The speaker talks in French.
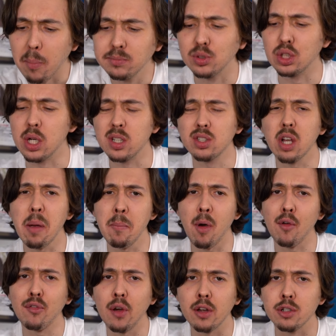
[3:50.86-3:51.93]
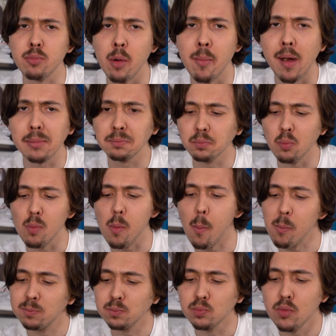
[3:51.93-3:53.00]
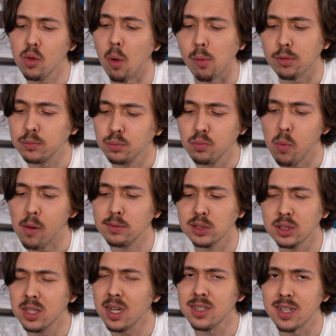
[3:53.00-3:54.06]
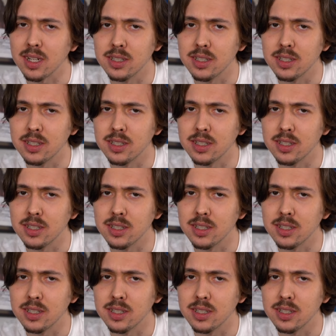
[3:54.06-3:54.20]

J'ai extrêmement faim en ce moment. Donc, c'est très